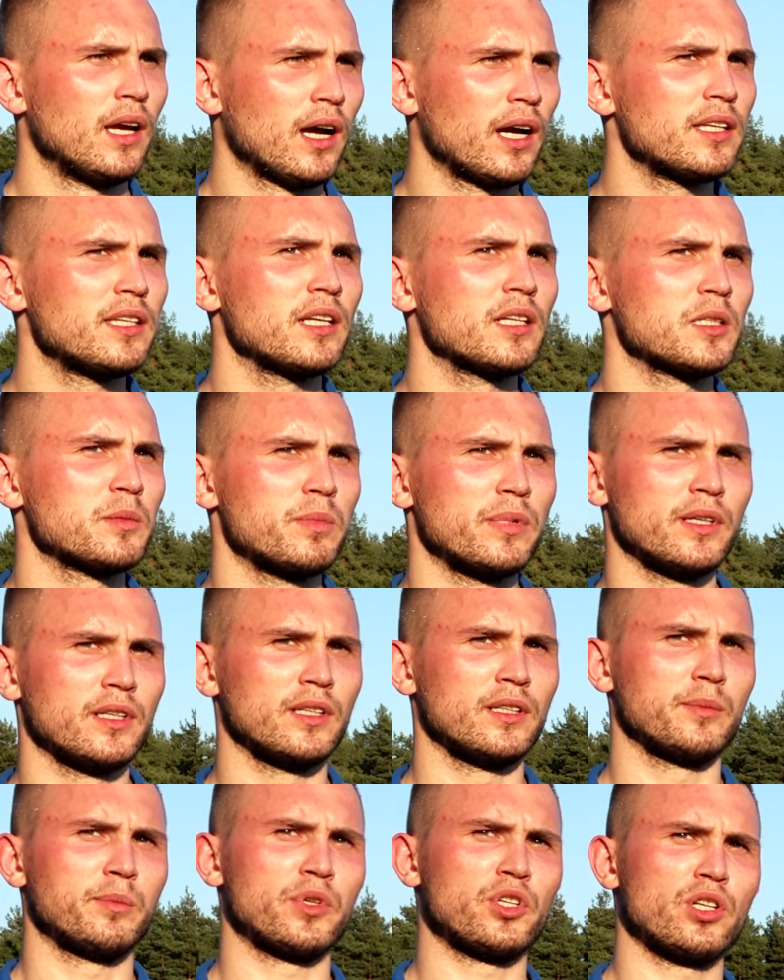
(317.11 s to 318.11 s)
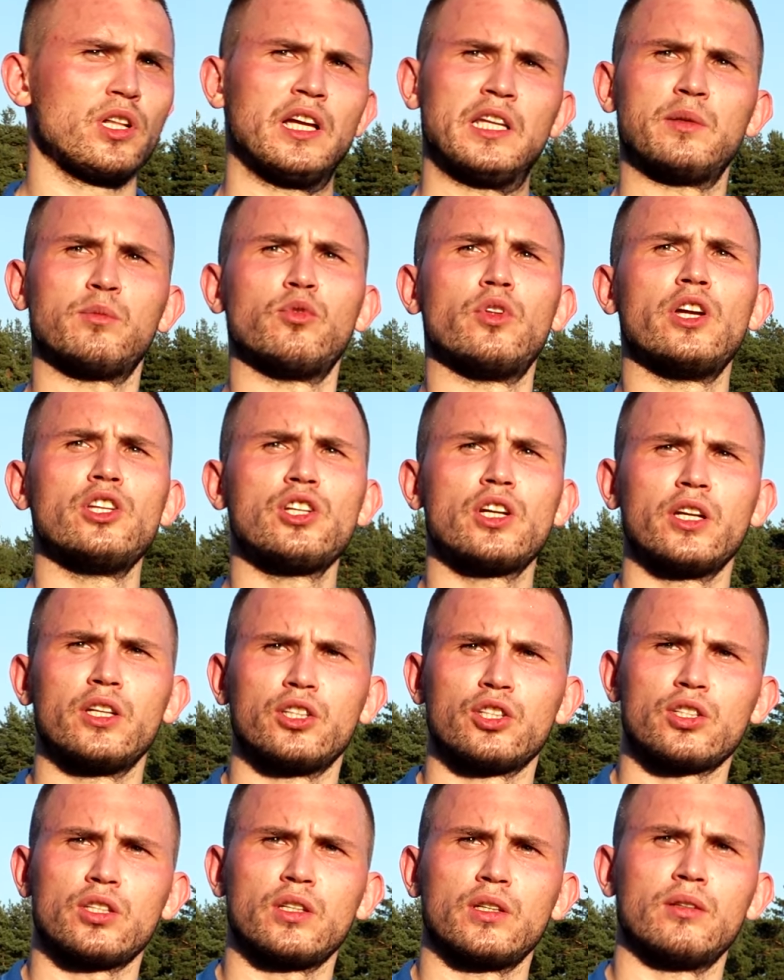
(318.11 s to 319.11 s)
Хотелось бы пожелать им удачи,
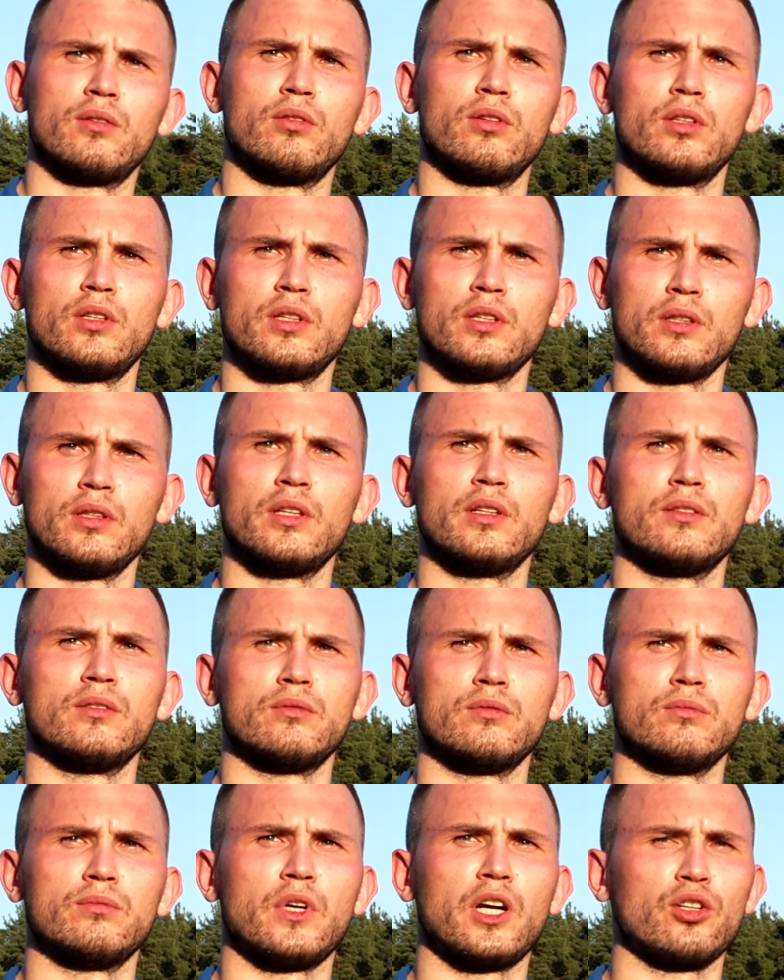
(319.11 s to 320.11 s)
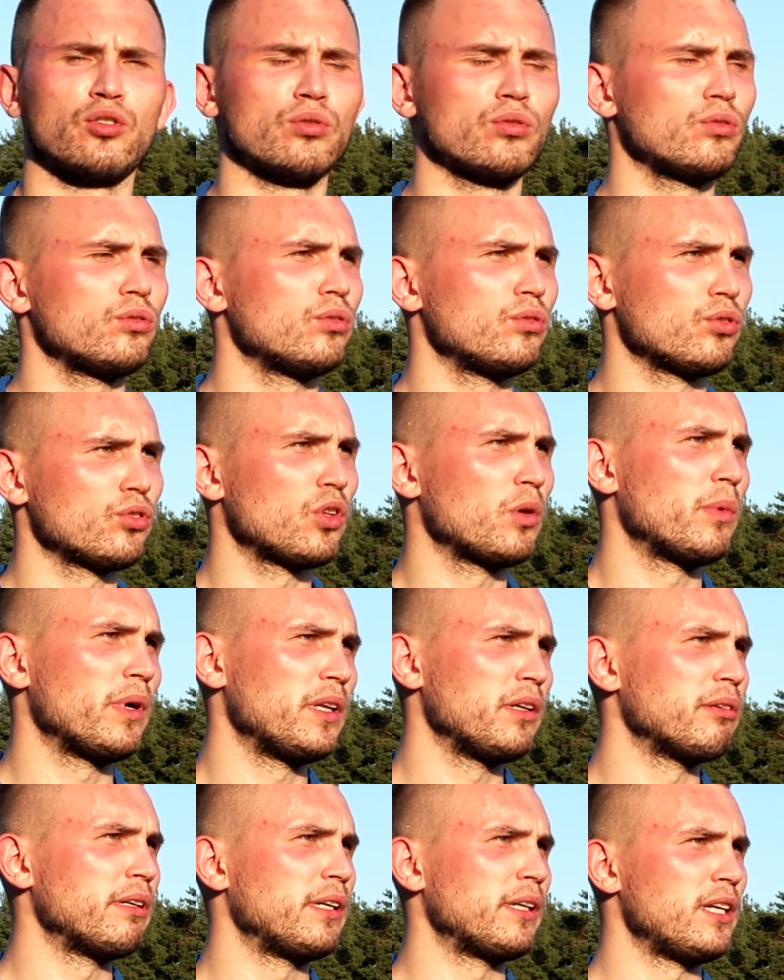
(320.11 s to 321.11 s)
конечно. Вот. Хочу, чтобы
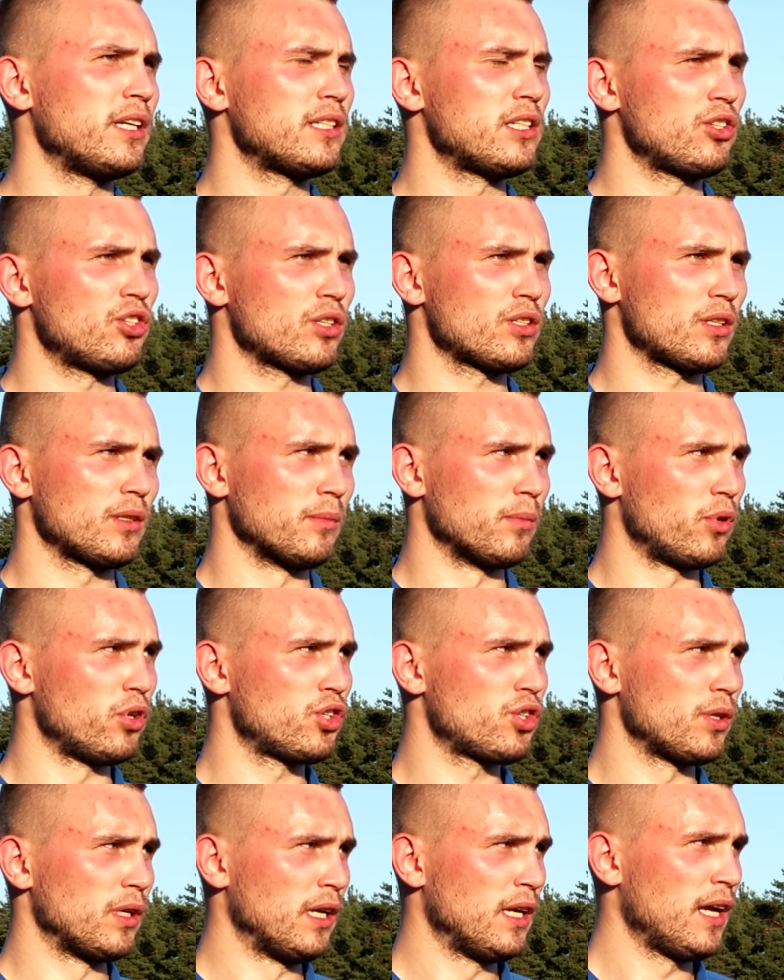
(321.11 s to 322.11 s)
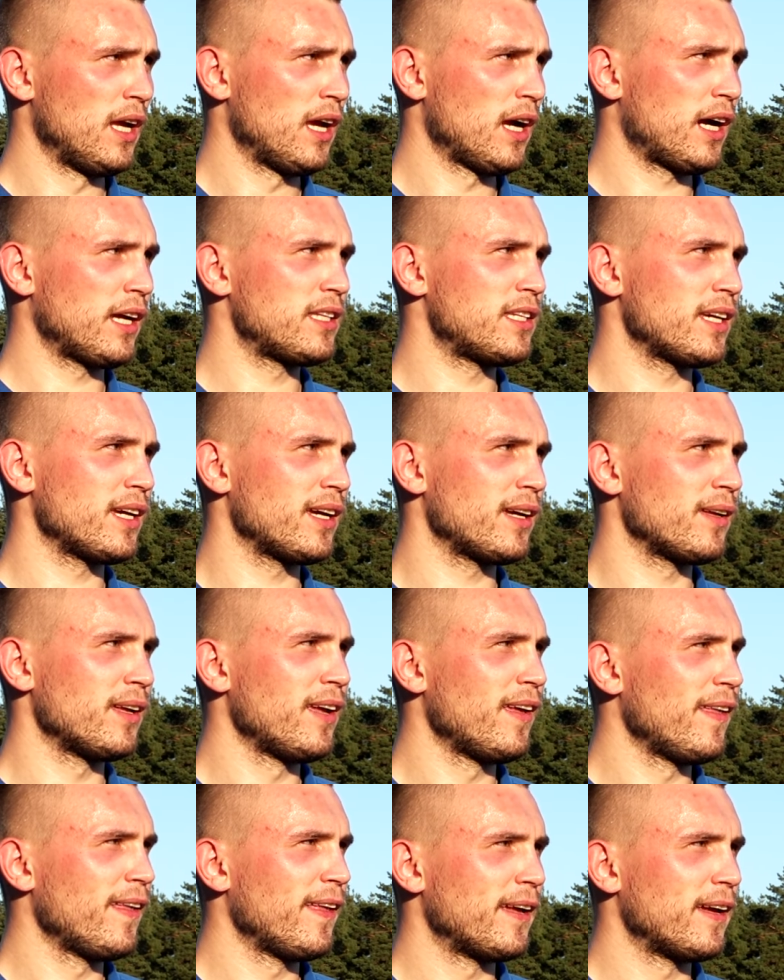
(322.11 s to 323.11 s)
они выиграли, если честно, больше. Хотя
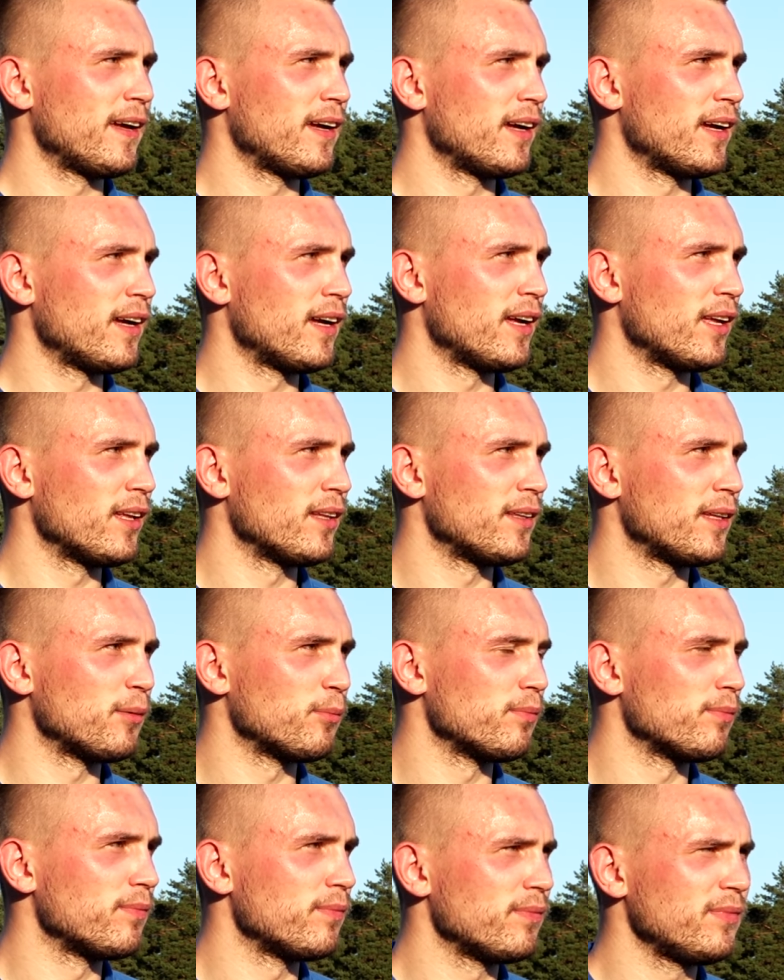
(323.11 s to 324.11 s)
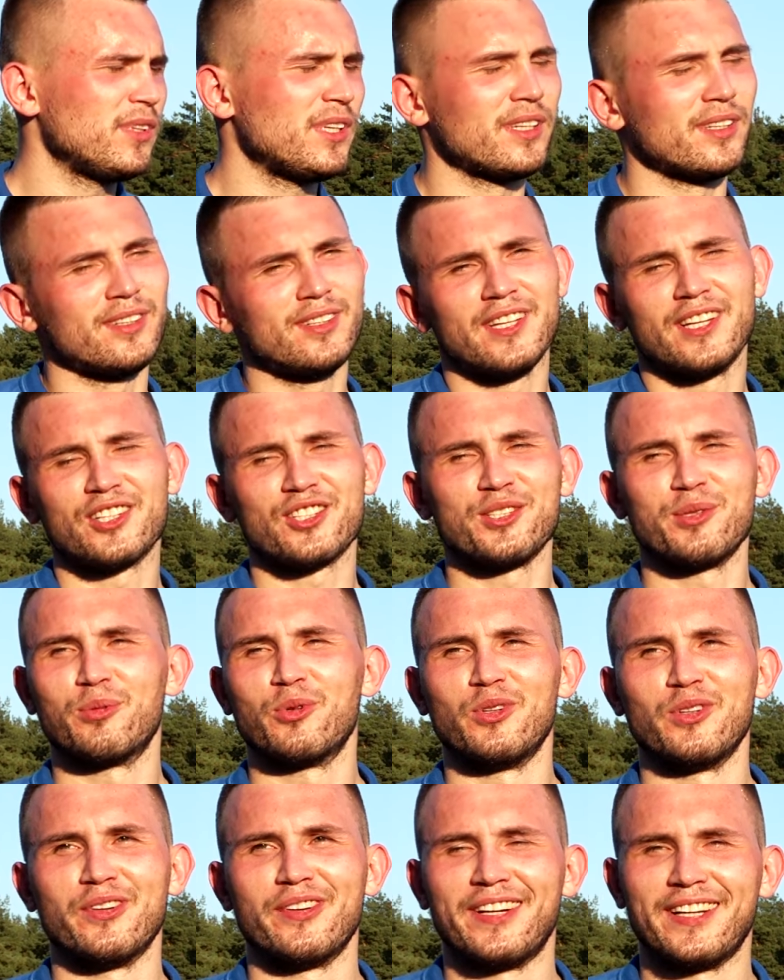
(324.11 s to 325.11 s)
э, там, нет, даже не
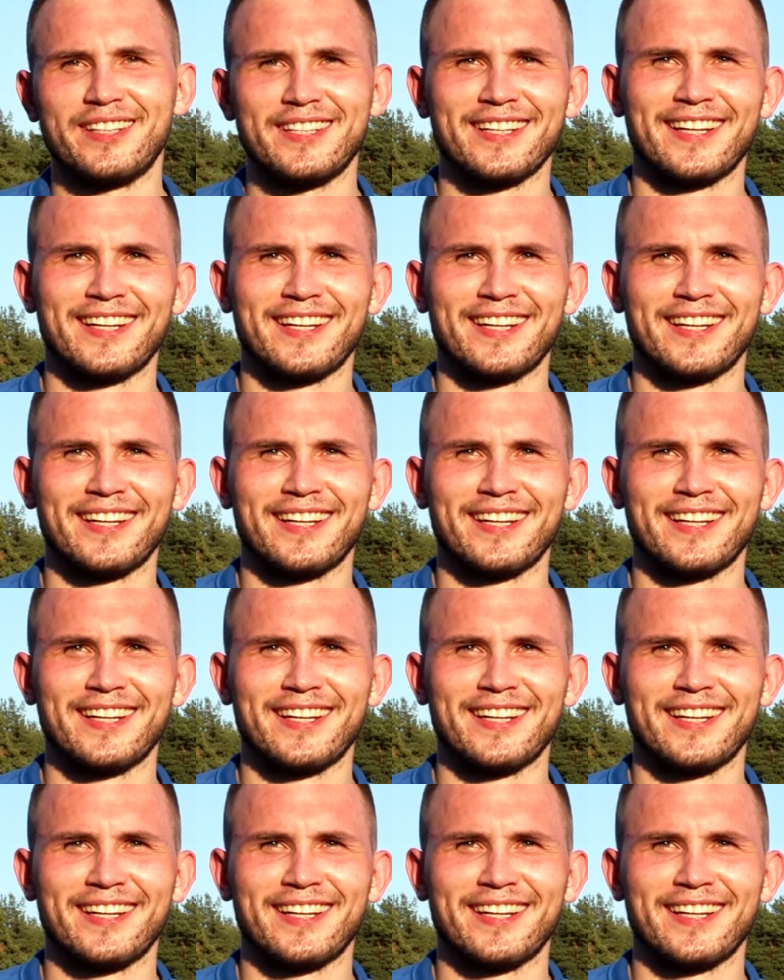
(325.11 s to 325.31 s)
буду говорить.